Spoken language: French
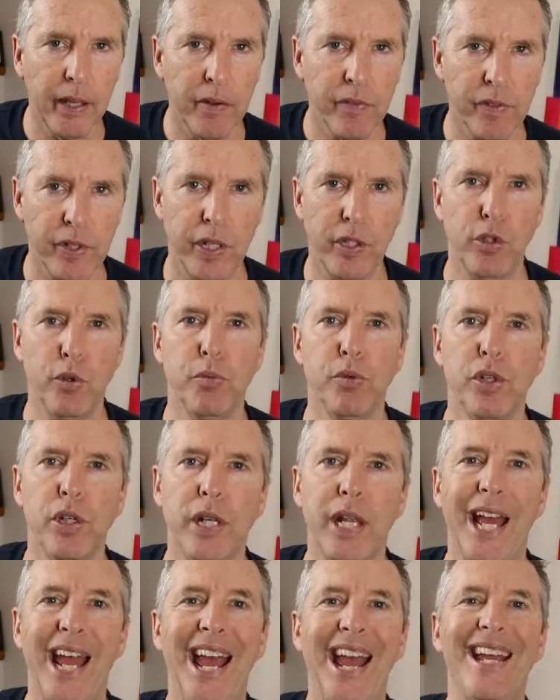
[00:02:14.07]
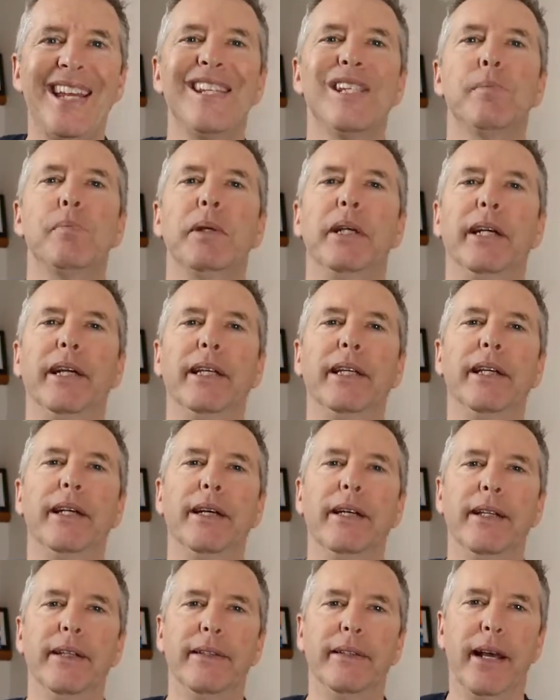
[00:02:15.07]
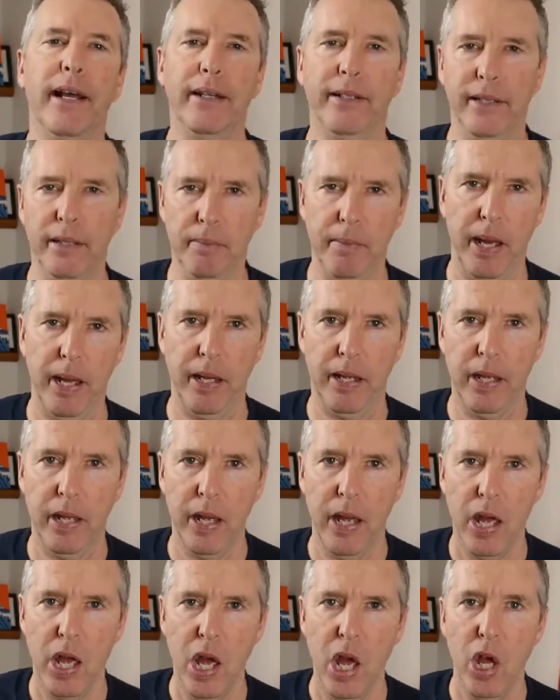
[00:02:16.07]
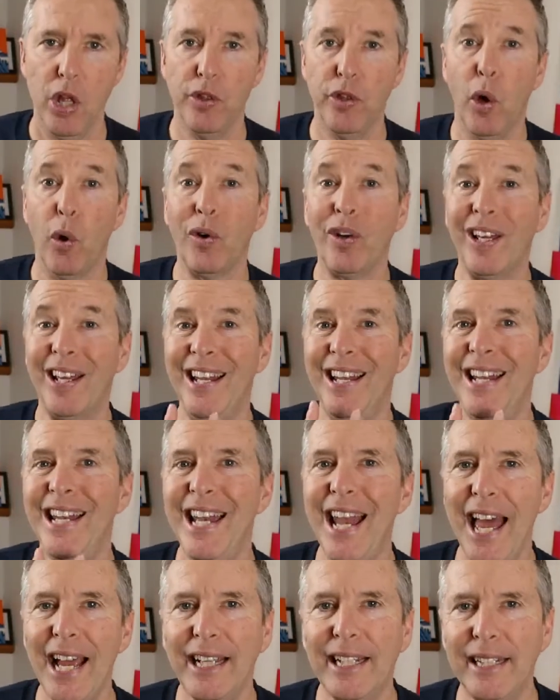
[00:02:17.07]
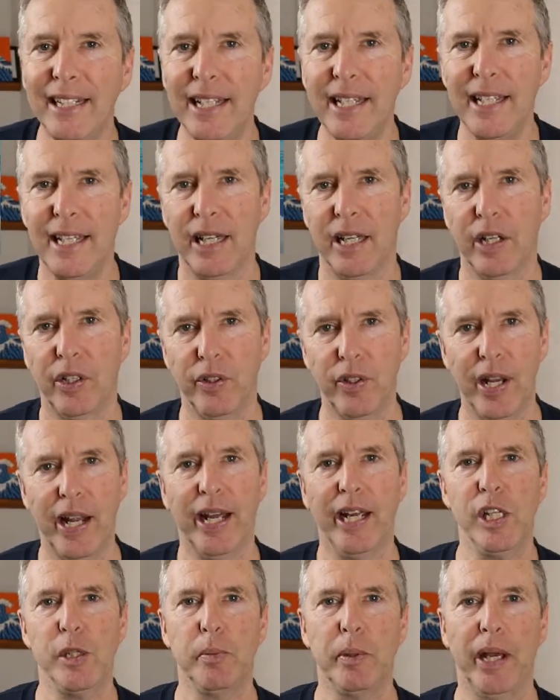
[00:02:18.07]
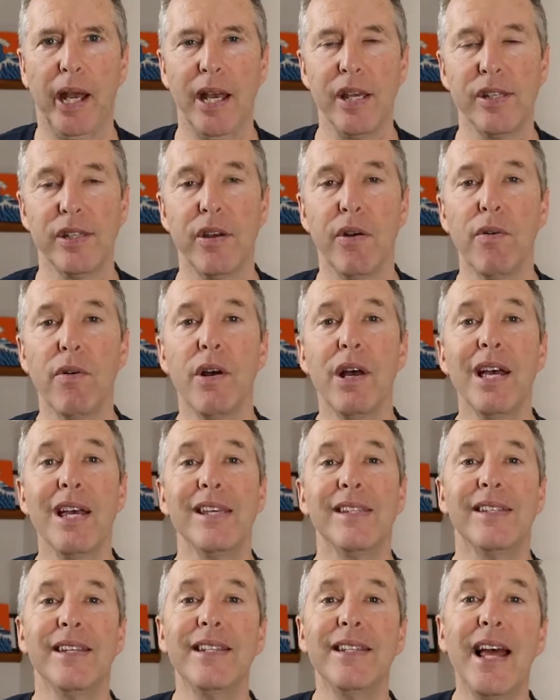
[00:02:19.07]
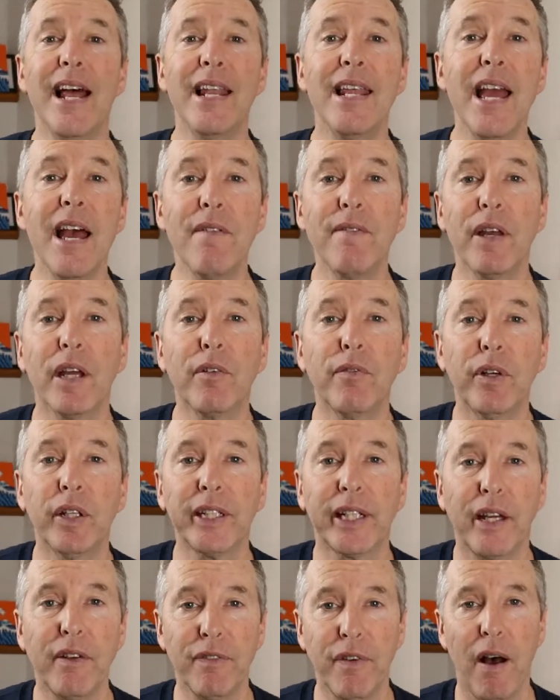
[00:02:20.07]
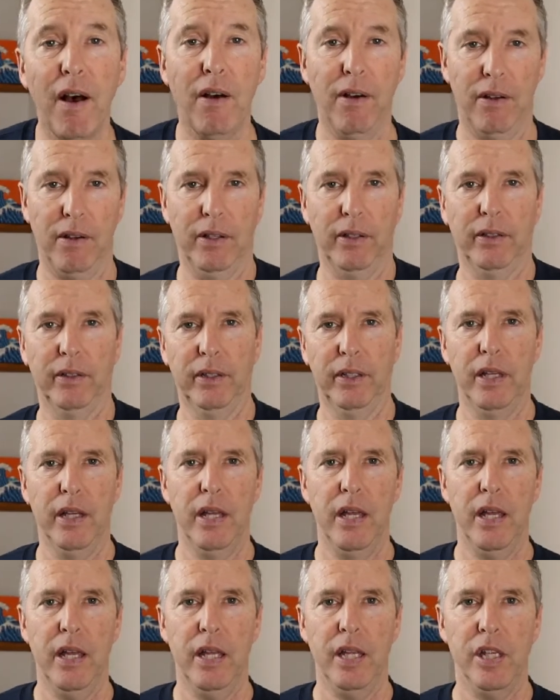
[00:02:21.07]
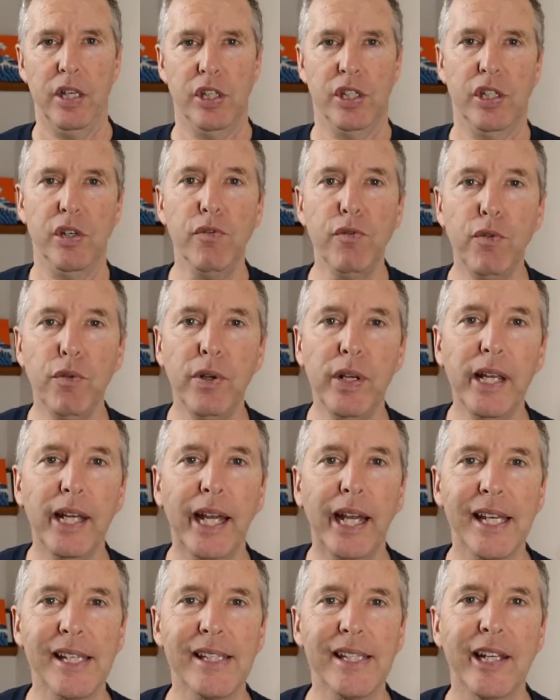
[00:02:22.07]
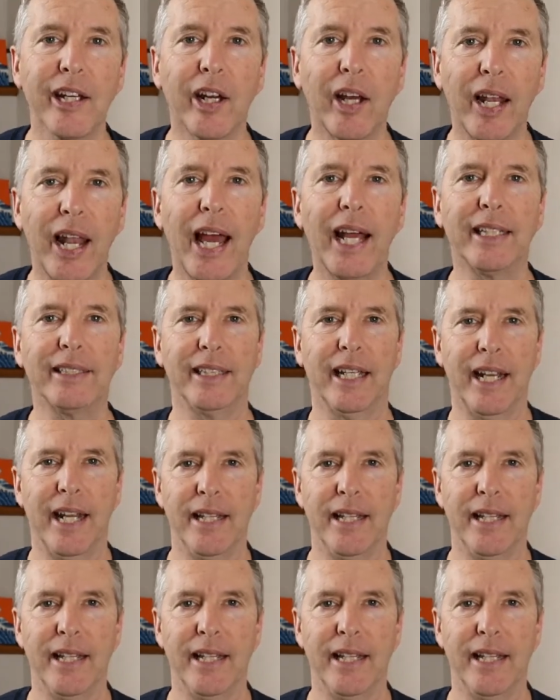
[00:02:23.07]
vous êtes obligé d'inspirer tranquillement. Donc, la clé de la respiration, c'est d'aller avec votre effort. Si vous voulez rester relax en